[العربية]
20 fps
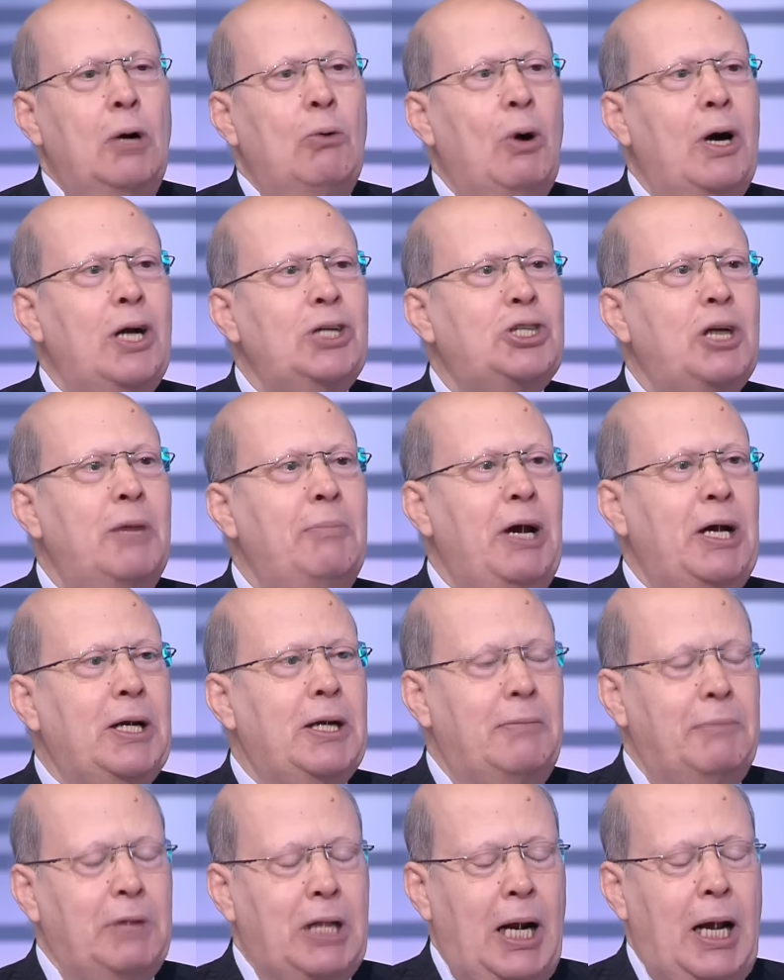وقد
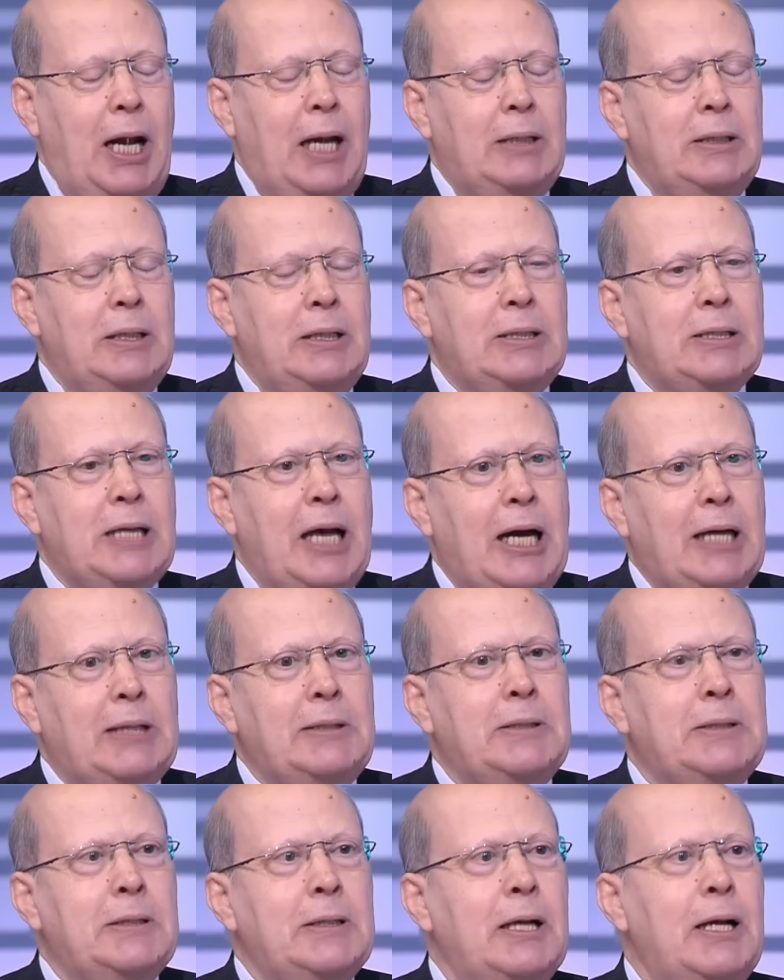شبعنا من الحديث
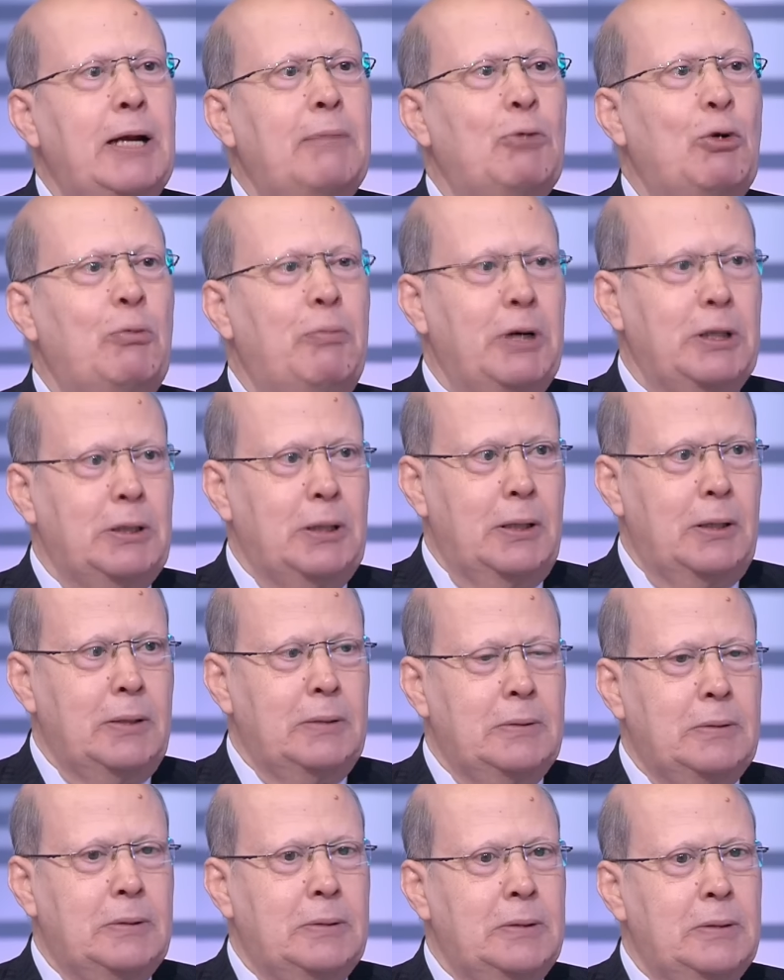عن المبادرات
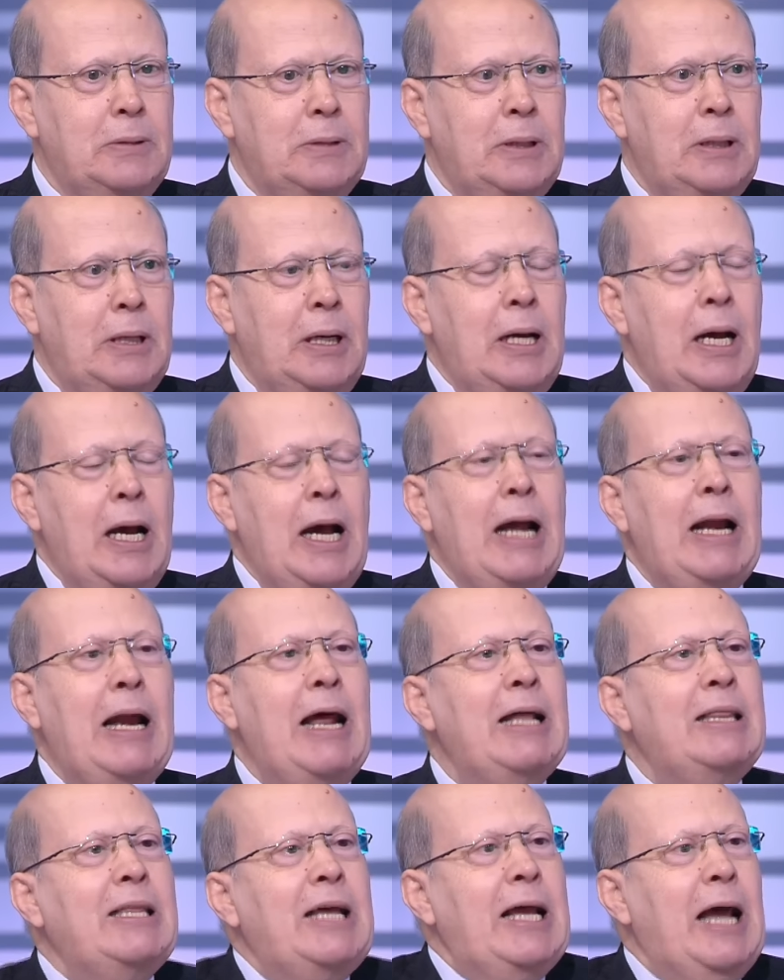هل
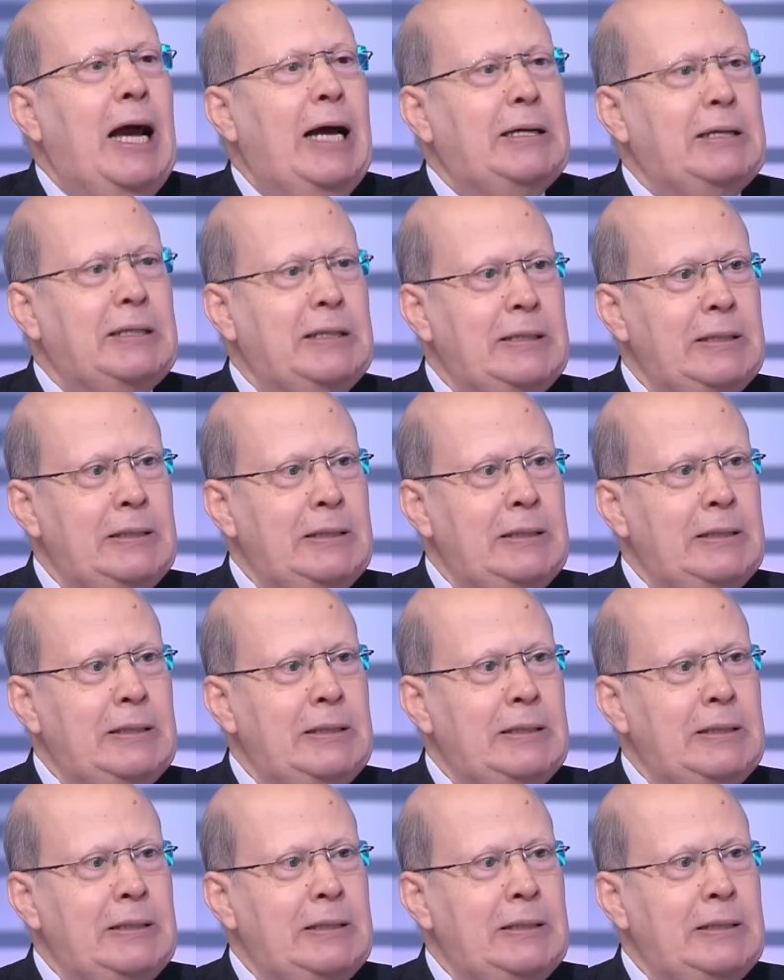هذا يعني